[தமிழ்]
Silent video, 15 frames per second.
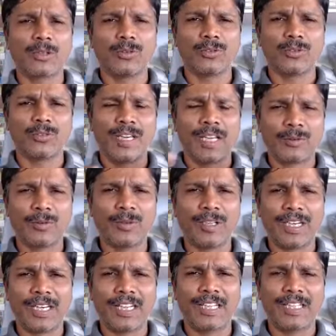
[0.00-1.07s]
அர்த்தம் வேற
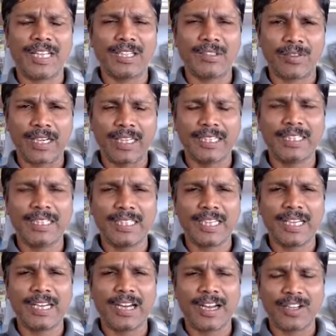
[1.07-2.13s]
ஒண்ணும் கிடையாது அது
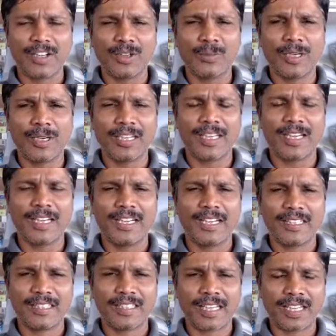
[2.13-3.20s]
வளர்த்துக்கிட்டா ஆட்டோமேட்டிக்கா
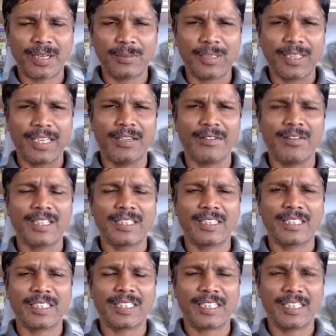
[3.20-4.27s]
தன்னம்பிக்கையை
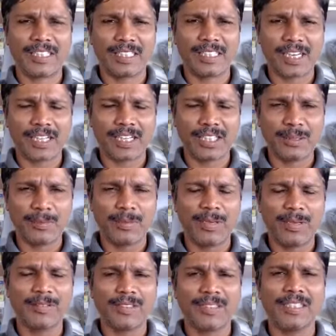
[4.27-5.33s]
வளர்த்துக்கிட்டா நீ
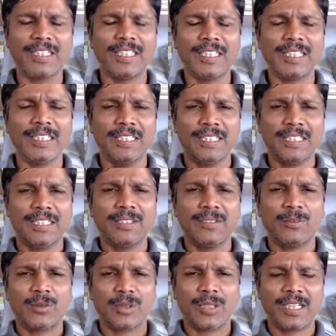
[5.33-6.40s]
கண்டிப்பா வந்து
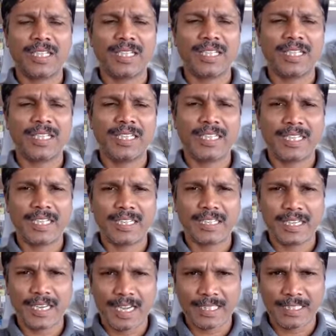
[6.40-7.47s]
உனக்கு
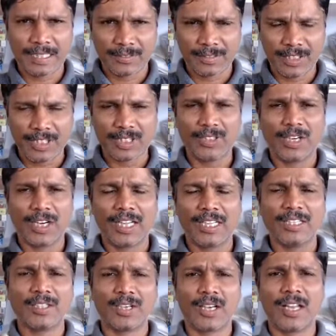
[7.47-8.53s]
அந்த விஷயம்
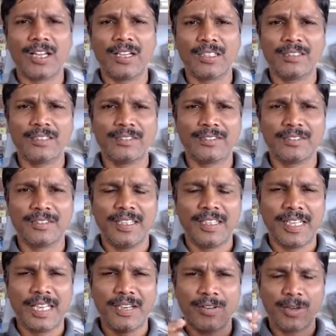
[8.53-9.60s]
அடைஞ்சிடலாம்
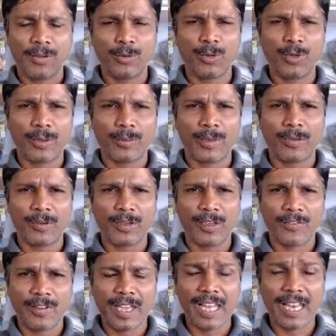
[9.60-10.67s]
எனவே அன்புக்குரிய
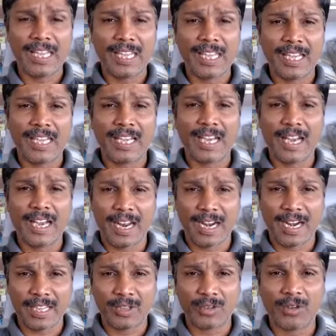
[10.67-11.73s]
மாணவர்களே வேலையை
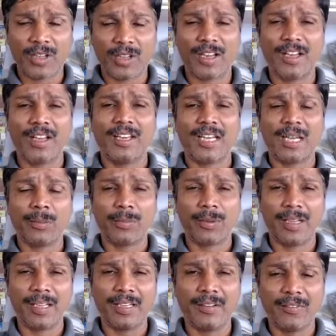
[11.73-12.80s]
அடையணும்னா நம்ம
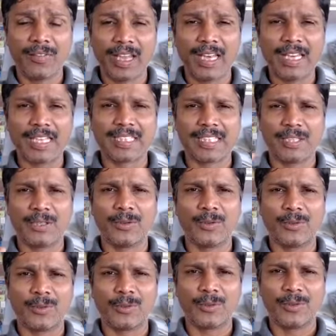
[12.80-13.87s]
வேலை
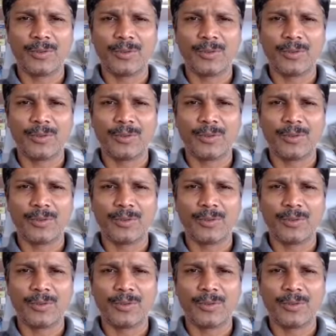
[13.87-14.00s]
செய்யணும்